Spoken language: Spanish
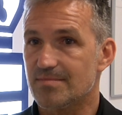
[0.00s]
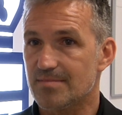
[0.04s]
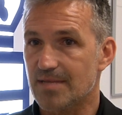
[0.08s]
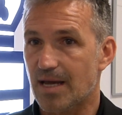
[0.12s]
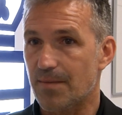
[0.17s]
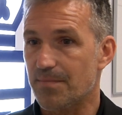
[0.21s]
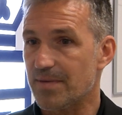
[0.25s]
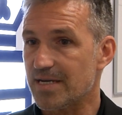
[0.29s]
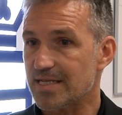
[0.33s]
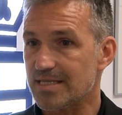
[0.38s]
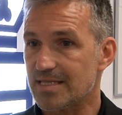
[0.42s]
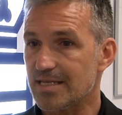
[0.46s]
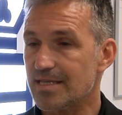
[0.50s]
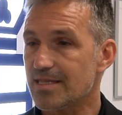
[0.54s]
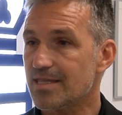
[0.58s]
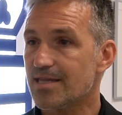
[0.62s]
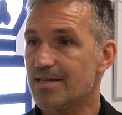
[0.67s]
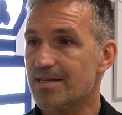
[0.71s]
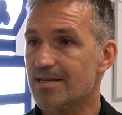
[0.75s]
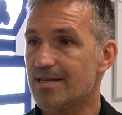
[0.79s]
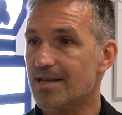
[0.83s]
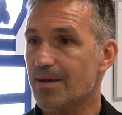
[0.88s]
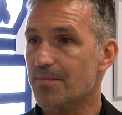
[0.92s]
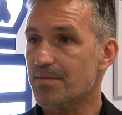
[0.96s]
a partir
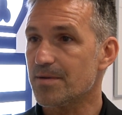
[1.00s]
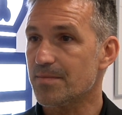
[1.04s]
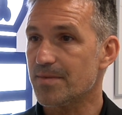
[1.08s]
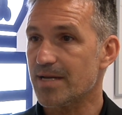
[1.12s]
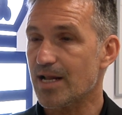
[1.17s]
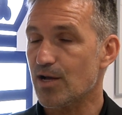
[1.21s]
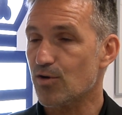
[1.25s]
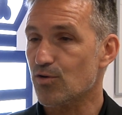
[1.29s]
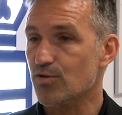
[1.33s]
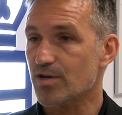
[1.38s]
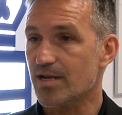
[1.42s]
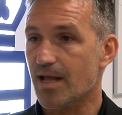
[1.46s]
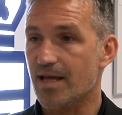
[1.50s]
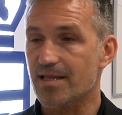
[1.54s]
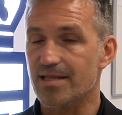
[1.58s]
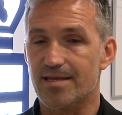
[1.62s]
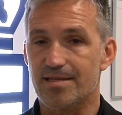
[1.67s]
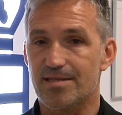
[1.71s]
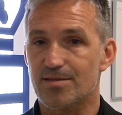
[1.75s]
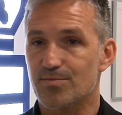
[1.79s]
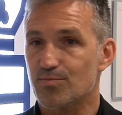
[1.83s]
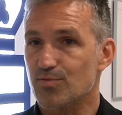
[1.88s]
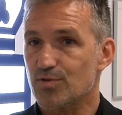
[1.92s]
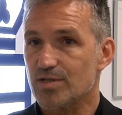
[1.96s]
de la primera
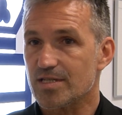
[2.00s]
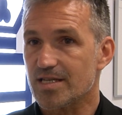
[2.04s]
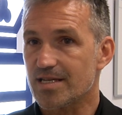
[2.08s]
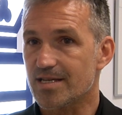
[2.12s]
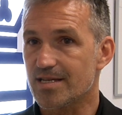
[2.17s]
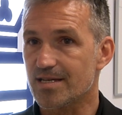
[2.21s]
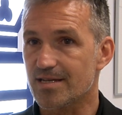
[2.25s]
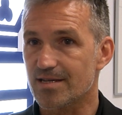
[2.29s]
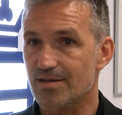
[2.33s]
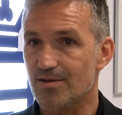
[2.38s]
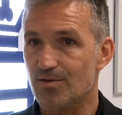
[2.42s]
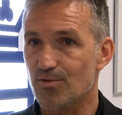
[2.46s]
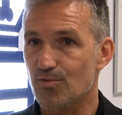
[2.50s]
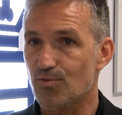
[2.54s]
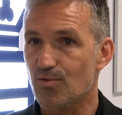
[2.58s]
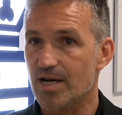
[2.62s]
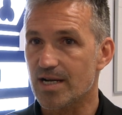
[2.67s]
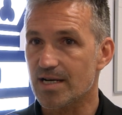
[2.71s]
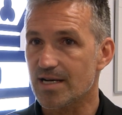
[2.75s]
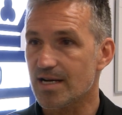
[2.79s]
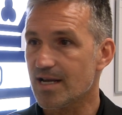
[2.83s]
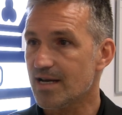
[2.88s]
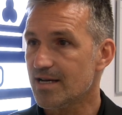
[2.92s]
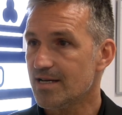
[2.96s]
jornada, después de
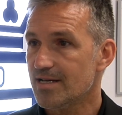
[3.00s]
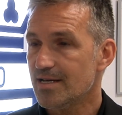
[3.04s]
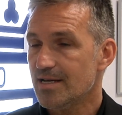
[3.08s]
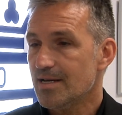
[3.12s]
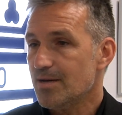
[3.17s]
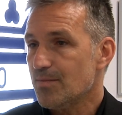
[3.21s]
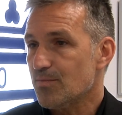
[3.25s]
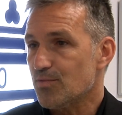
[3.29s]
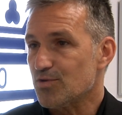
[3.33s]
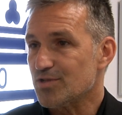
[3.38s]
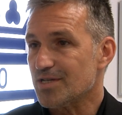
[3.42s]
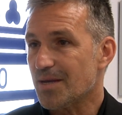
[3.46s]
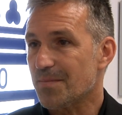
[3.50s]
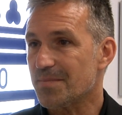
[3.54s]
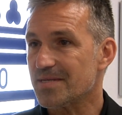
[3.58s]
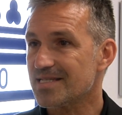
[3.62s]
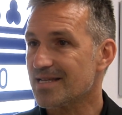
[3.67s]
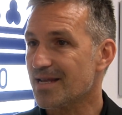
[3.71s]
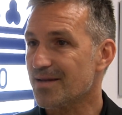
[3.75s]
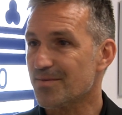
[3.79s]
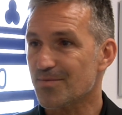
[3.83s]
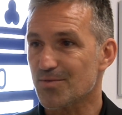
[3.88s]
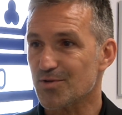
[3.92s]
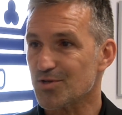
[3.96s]
jugarla, pues ya
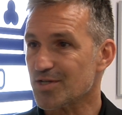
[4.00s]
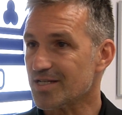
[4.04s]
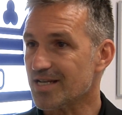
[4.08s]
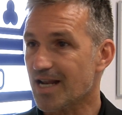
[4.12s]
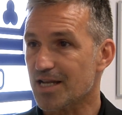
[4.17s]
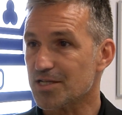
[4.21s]
pensaremos en